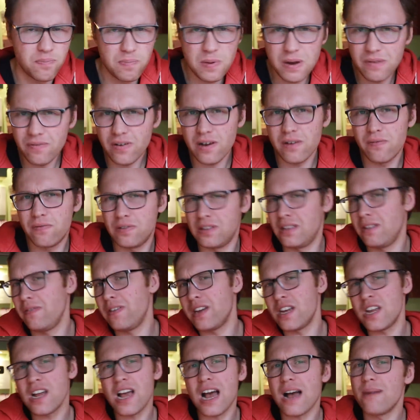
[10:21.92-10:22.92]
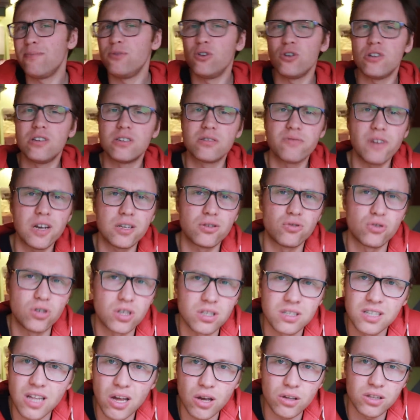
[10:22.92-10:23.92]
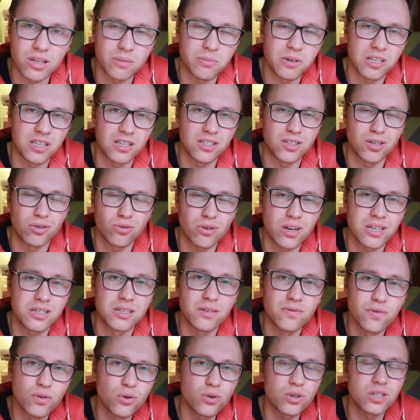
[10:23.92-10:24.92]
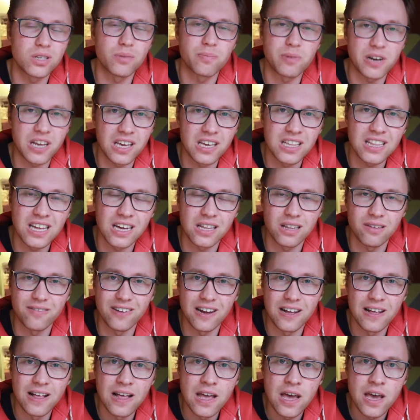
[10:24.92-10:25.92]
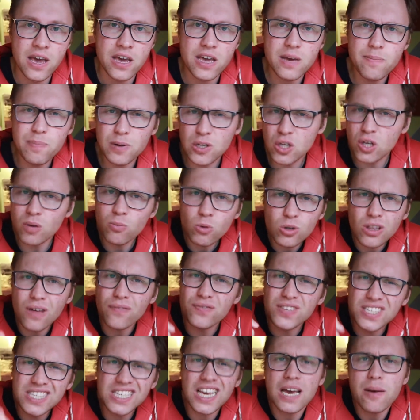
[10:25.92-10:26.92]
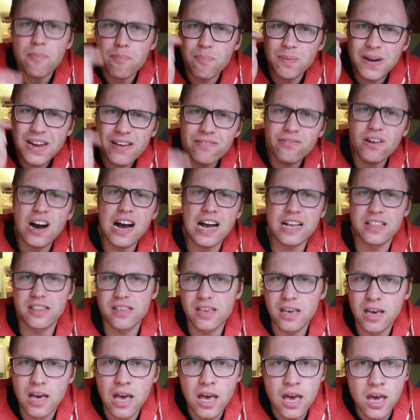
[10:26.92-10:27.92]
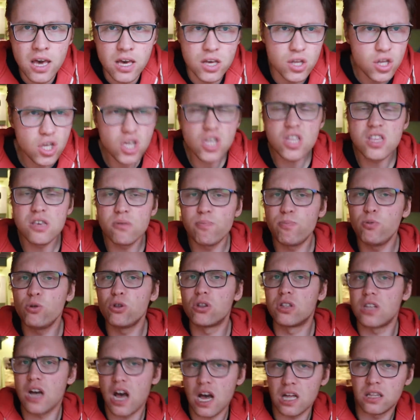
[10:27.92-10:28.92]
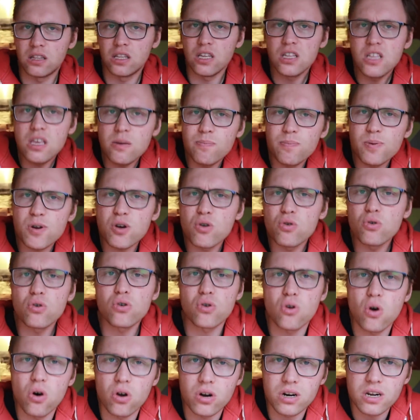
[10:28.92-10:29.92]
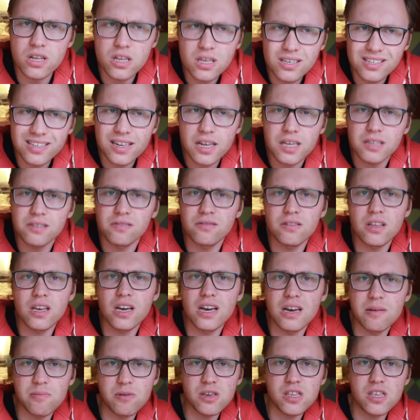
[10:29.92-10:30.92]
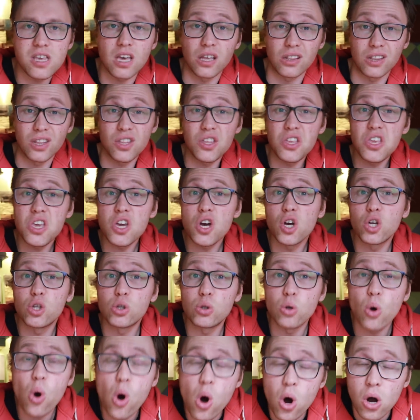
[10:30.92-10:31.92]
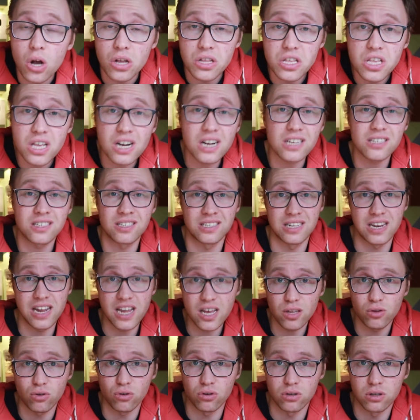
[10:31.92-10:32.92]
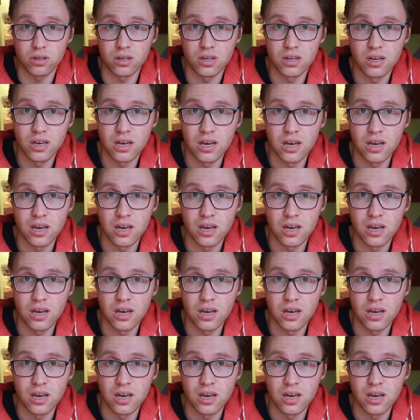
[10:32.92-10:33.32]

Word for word: впервые, вы, наверняка многие из вас уже знают об этой ситуации, в курсе про Кидалова. И почему-то всем плевать. Ни депутаты, ни прокуроры, ни Следственный комитет, никто не расследует